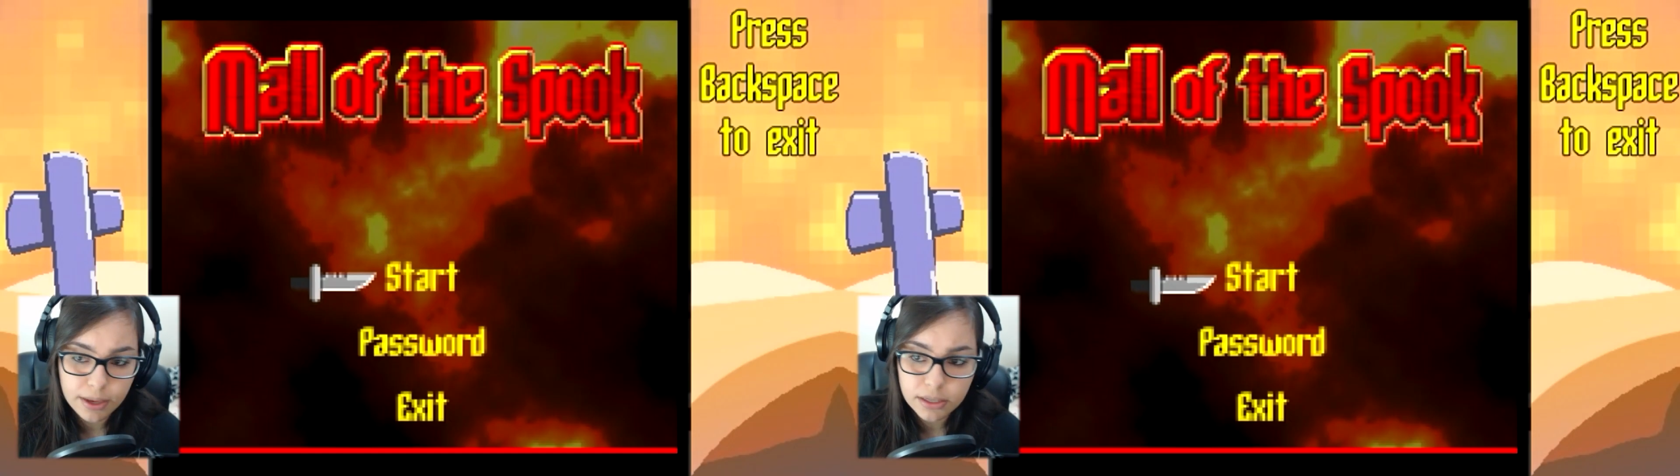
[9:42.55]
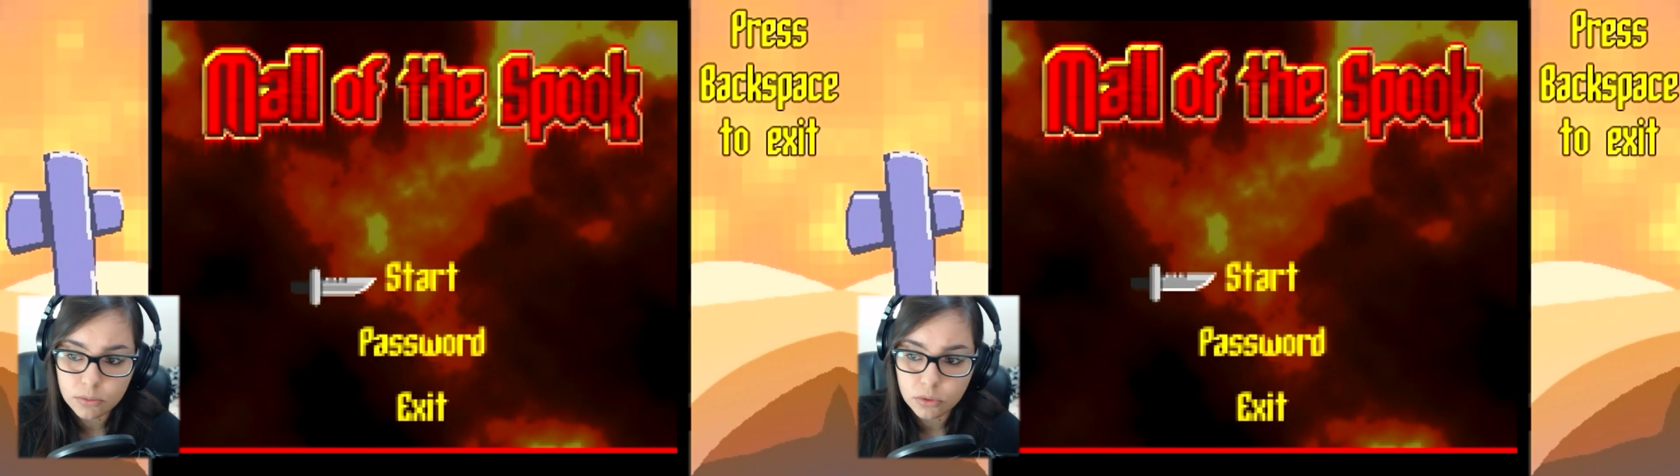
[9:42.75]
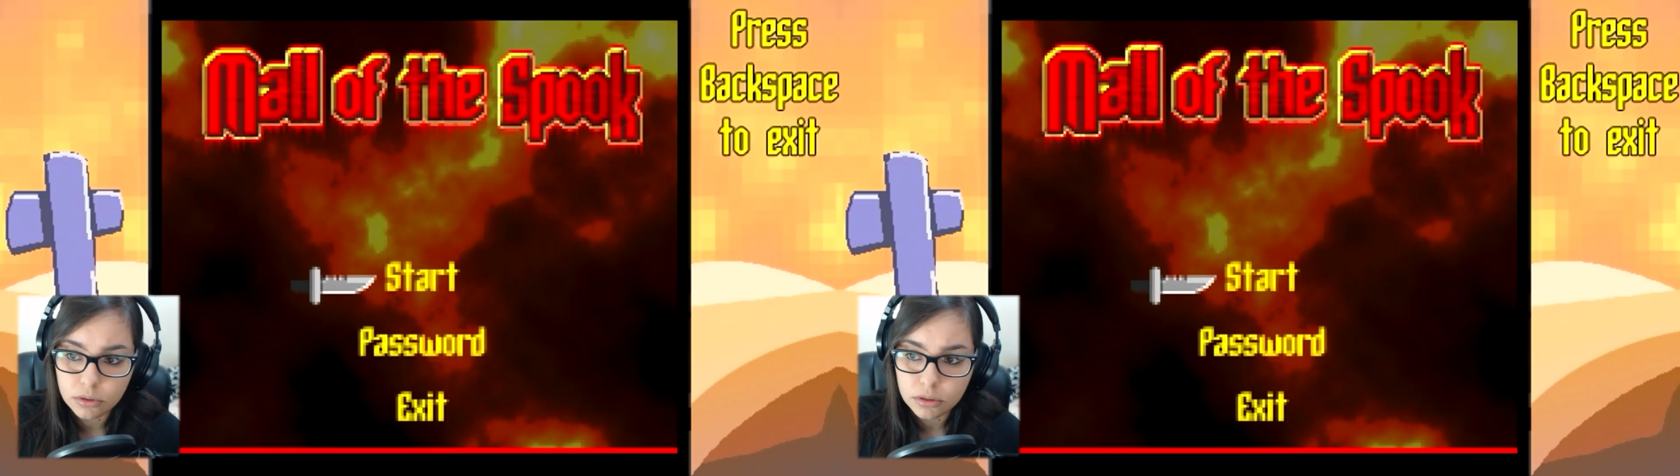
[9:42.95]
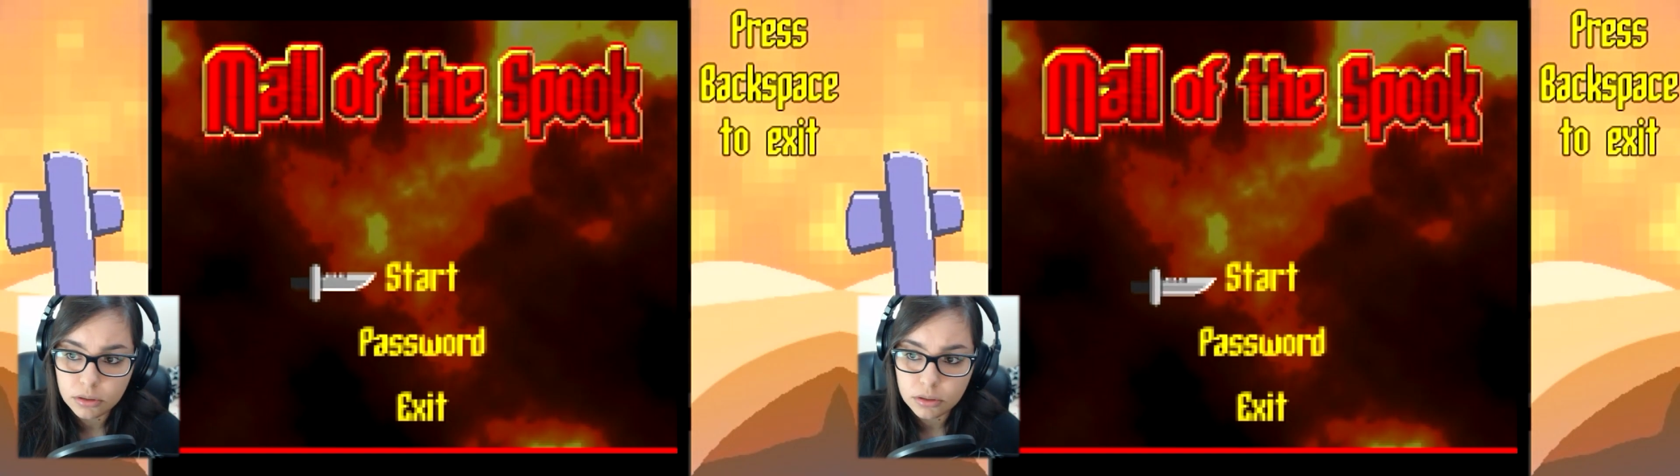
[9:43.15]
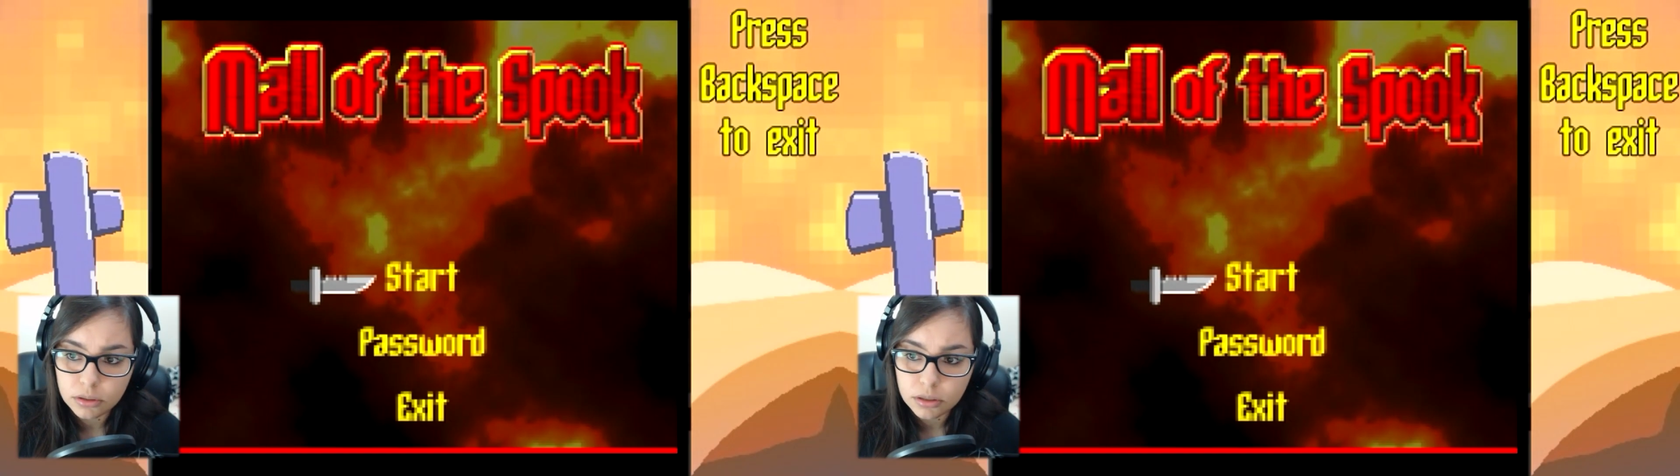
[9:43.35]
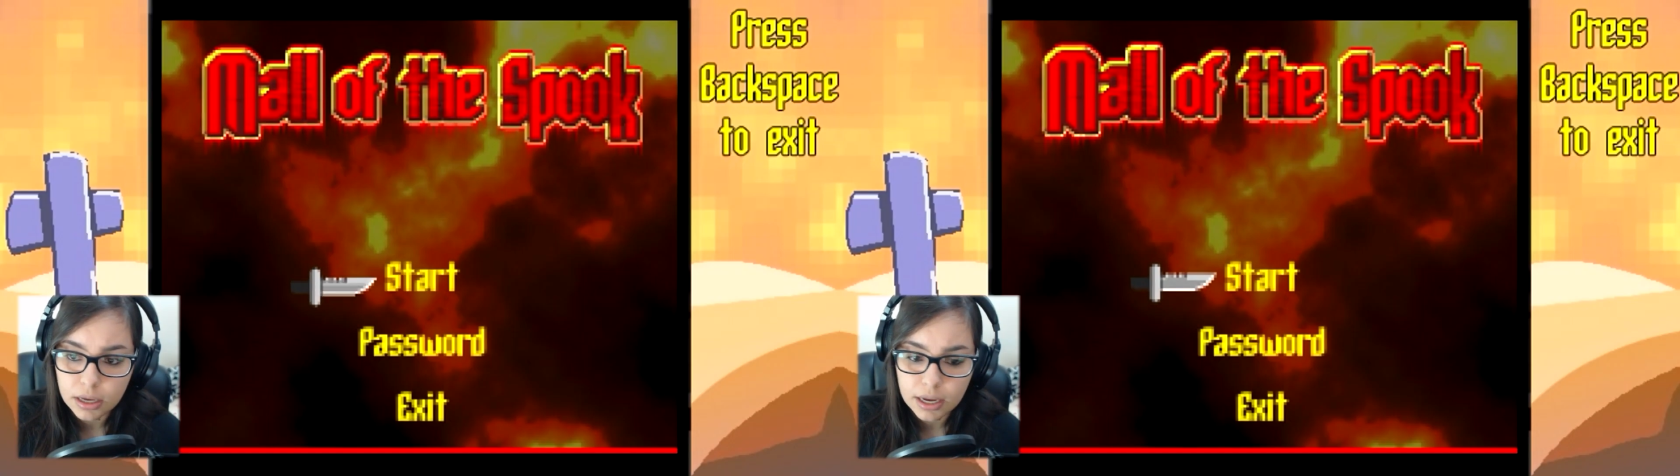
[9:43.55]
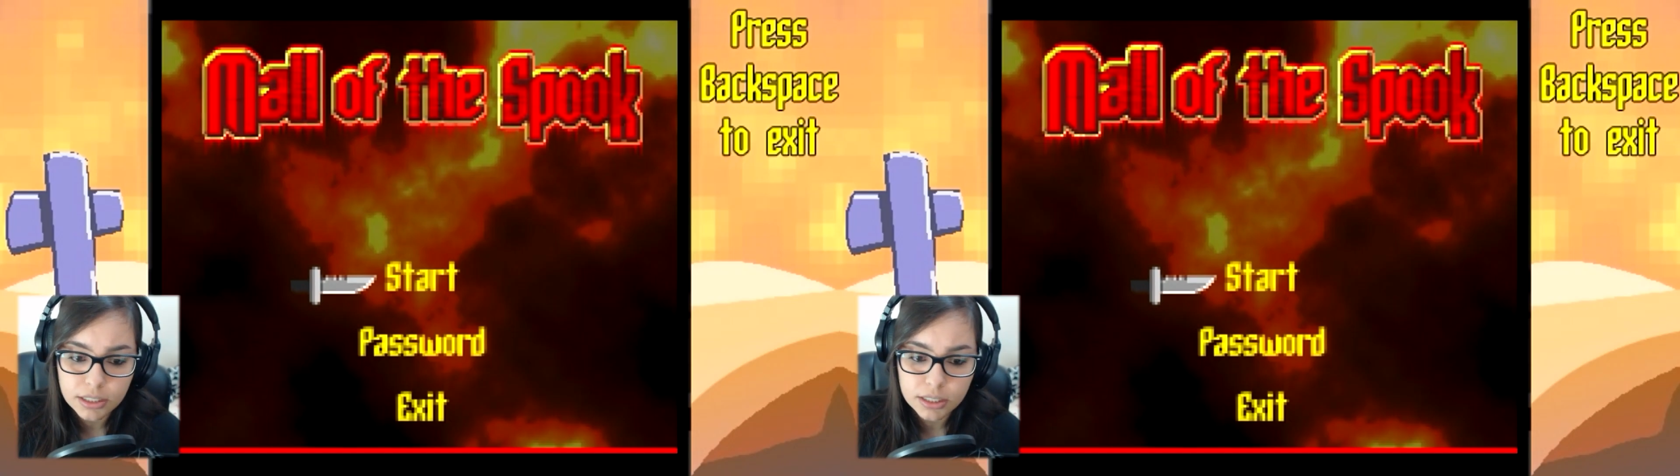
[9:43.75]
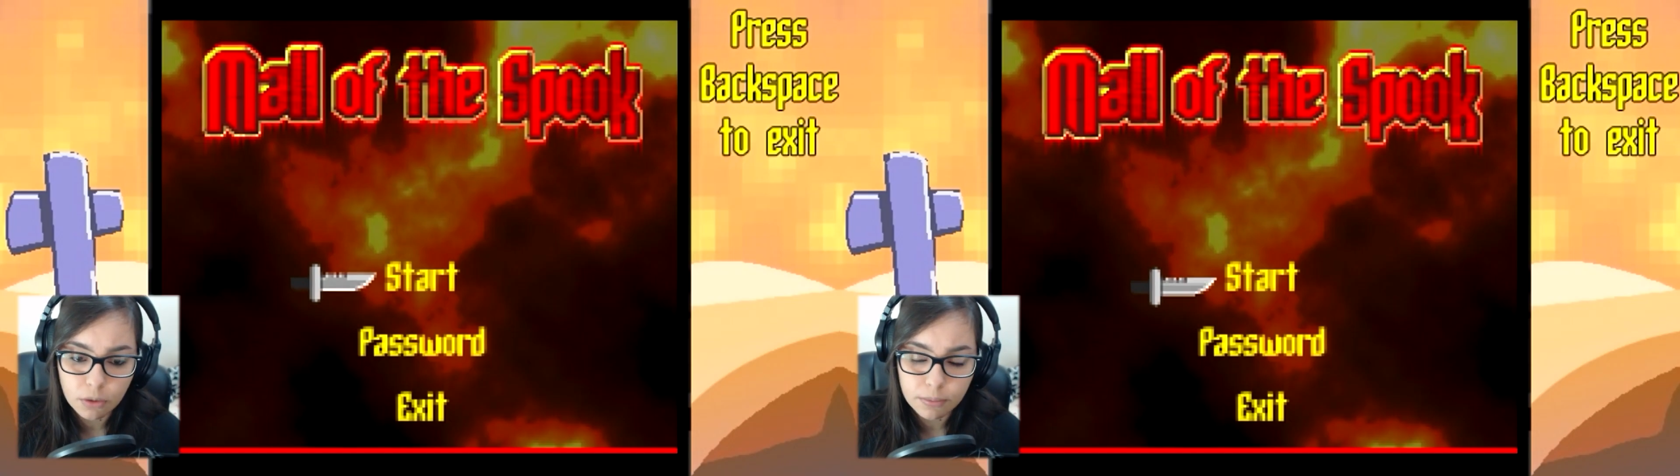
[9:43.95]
É o mesmo? Acho